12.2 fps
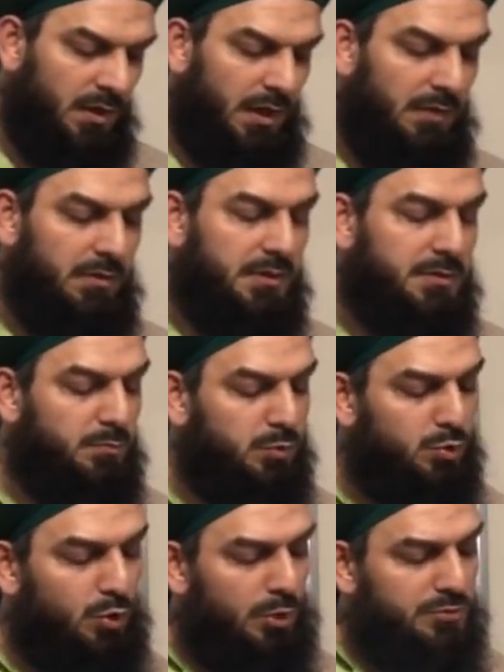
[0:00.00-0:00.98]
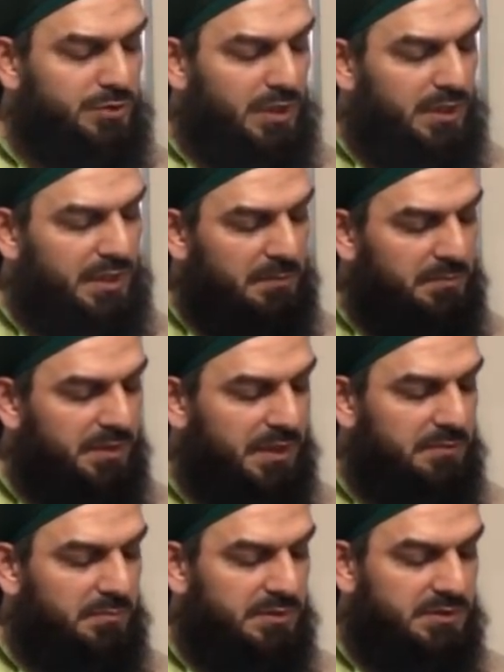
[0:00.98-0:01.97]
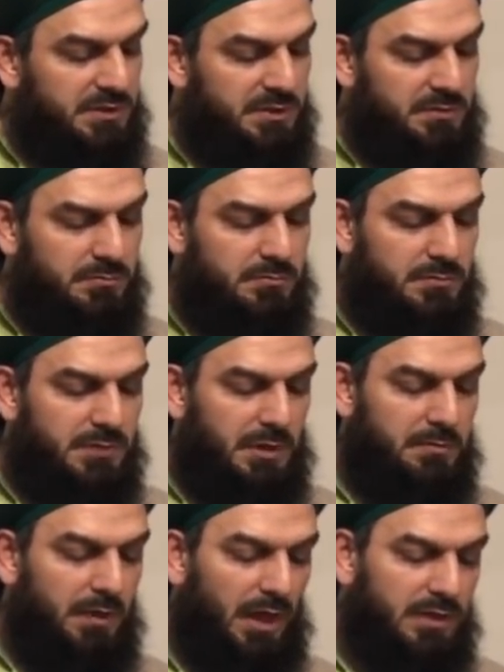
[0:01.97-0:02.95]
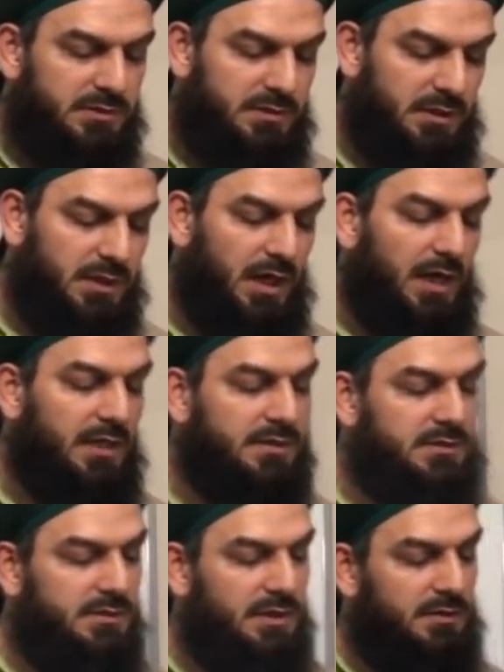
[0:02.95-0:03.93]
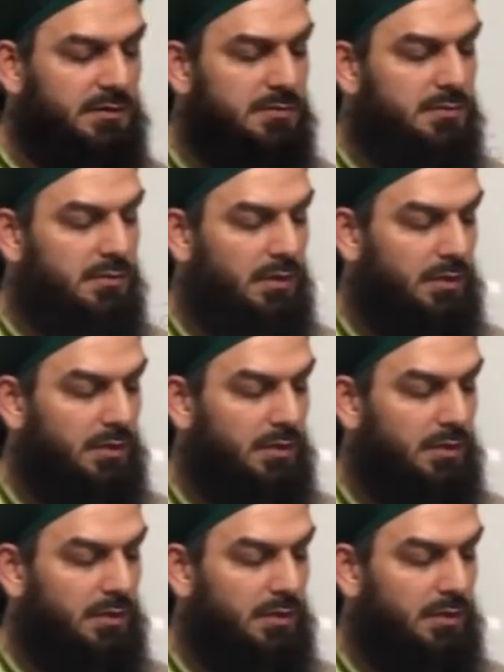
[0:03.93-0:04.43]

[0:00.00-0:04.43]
Evet bu dört şeye yemin etmesinin Tabi asli gayesi nedir?